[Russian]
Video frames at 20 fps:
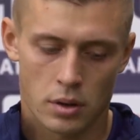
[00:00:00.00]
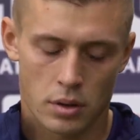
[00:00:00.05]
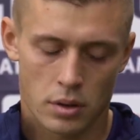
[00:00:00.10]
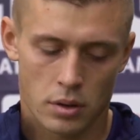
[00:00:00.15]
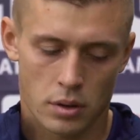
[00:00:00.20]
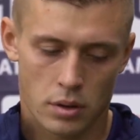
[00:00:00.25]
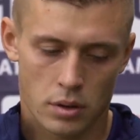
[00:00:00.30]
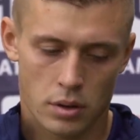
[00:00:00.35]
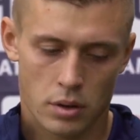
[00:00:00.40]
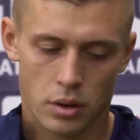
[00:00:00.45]

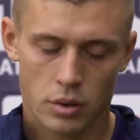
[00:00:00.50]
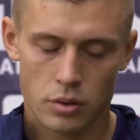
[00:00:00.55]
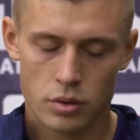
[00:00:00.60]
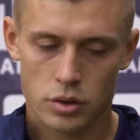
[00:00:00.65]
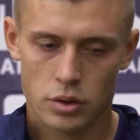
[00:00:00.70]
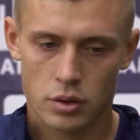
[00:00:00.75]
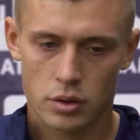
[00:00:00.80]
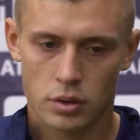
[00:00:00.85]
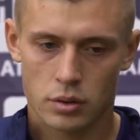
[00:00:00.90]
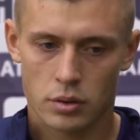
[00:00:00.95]
А,
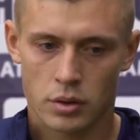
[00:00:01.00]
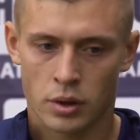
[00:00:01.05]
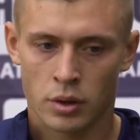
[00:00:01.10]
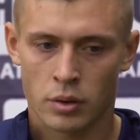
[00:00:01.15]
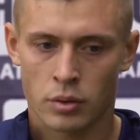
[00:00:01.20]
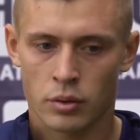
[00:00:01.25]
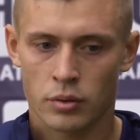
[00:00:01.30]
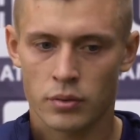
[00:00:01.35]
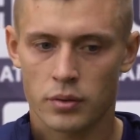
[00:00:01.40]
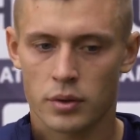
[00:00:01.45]
хорошая
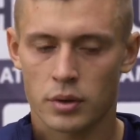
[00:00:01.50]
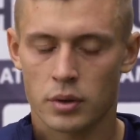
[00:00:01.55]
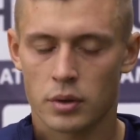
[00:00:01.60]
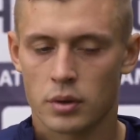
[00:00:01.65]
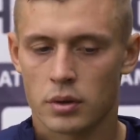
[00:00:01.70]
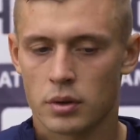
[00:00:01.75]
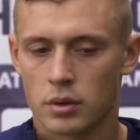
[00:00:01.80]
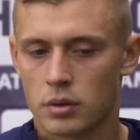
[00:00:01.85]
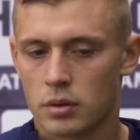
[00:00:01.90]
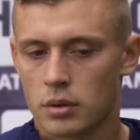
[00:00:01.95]

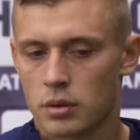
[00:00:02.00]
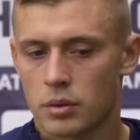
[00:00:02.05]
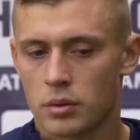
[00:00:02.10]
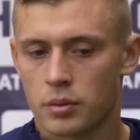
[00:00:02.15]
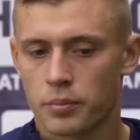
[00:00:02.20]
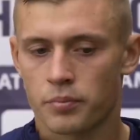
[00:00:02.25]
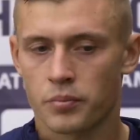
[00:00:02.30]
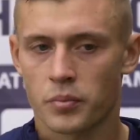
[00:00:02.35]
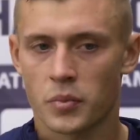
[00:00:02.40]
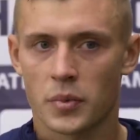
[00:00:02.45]
тренировка.
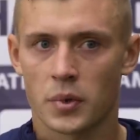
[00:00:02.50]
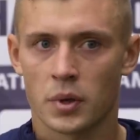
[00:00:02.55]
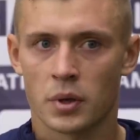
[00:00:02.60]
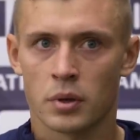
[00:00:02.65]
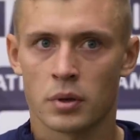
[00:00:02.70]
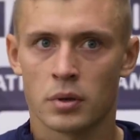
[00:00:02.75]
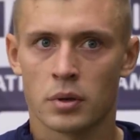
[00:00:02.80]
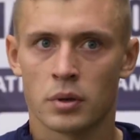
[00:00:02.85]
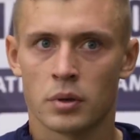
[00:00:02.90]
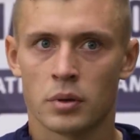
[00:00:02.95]

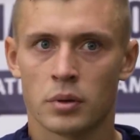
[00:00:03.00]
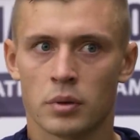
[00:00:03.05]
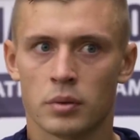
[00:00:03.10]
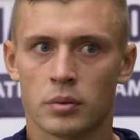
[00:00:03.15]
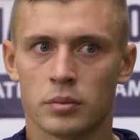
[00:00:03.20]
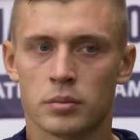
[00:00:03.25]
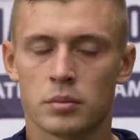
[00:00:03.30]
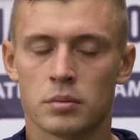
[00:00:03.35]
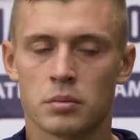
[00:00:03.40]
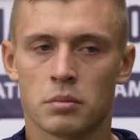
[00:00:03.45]

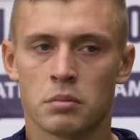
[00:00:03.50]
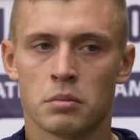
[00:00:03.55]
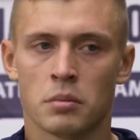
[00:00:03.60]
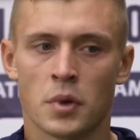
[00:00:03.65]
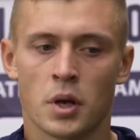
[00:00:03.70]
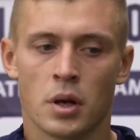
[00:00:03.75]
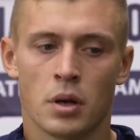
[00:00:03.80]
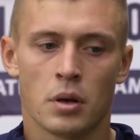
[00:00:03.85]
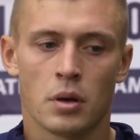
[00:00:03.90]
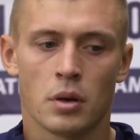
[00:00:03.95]
Э,
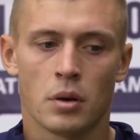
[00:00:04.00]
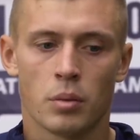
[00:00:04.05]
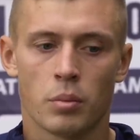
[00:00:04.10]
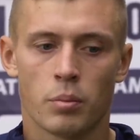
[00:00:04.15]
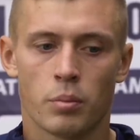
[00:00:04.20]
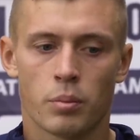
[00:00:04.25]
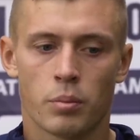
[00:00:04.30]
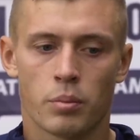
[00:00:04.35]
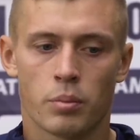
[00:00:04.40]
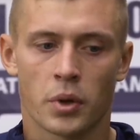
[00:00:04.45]

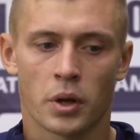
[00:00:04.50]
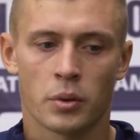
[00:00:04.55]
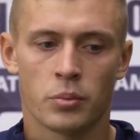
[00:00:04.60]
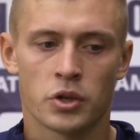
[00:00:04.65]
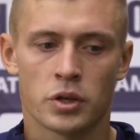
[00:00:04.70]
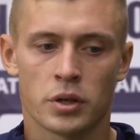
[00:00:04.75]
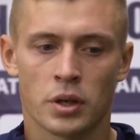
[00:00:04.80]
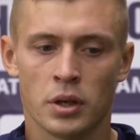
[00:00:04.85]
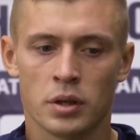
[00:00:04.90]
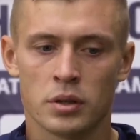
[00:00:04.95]

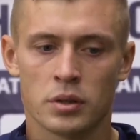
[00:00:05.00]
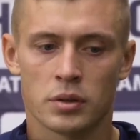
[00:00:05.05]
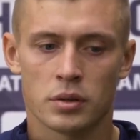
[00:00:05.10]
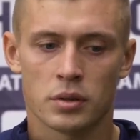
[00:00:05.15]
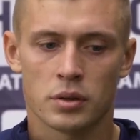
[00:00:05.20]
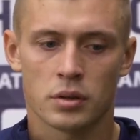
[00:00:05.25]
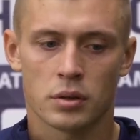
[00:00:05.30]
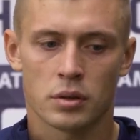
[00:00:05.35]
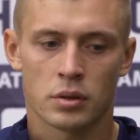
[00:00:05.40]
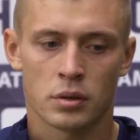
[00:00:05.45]

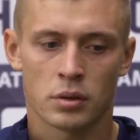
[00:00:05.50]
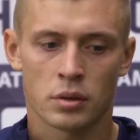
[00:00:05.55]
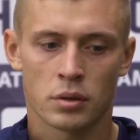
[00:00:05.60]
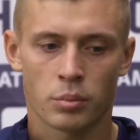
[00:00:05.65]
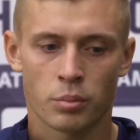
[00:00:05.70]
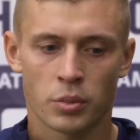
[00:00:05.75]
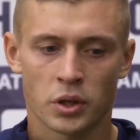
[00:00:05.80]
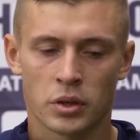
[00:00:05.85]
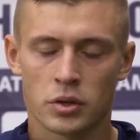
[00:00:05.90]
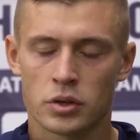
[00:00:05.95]
пробежались,
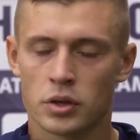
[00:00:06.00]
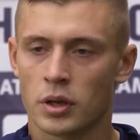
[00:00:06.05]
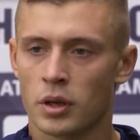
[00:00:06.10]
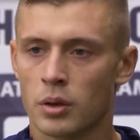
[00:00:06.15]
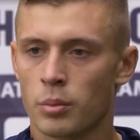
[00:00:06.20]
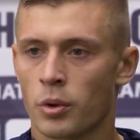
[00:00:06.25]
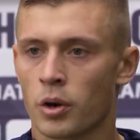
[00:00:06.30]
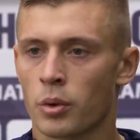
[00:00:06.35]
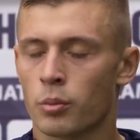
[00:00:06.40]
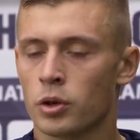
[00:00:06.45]
э,
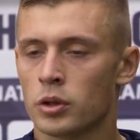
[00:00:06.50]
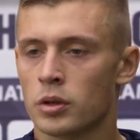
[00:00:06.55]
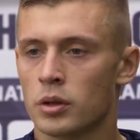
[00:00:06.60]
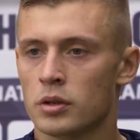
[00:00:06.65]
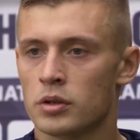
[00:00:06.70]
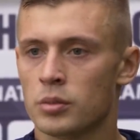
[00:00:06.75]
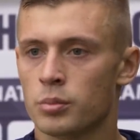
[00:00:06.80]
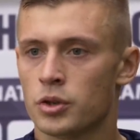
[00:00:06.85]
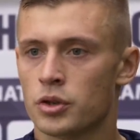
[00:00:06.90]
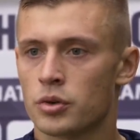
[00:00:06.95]
подышали,
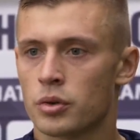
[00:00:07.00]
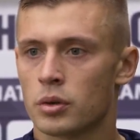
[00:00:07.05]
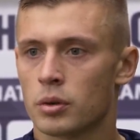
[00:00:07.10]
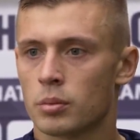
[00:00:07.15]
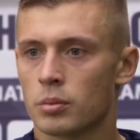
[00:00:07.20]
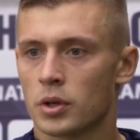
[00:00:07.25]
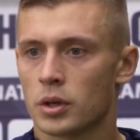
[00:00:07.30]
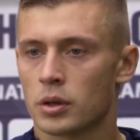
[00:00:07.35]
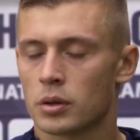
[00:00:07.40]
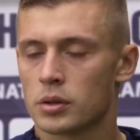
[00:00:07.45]
поработали с
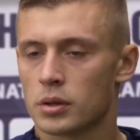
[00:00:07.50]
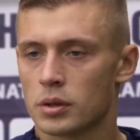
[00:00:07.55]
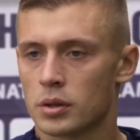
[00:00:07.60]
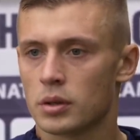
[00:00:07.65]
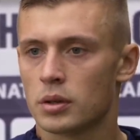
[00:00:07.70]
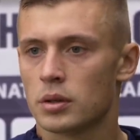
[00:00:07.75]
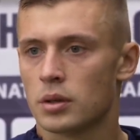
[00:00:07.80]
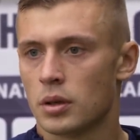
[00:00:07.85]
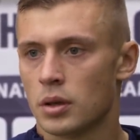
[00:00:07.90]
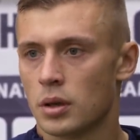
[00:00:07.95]
мячом, так
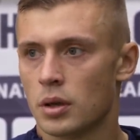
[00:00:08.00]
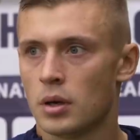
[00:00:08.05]
сказать.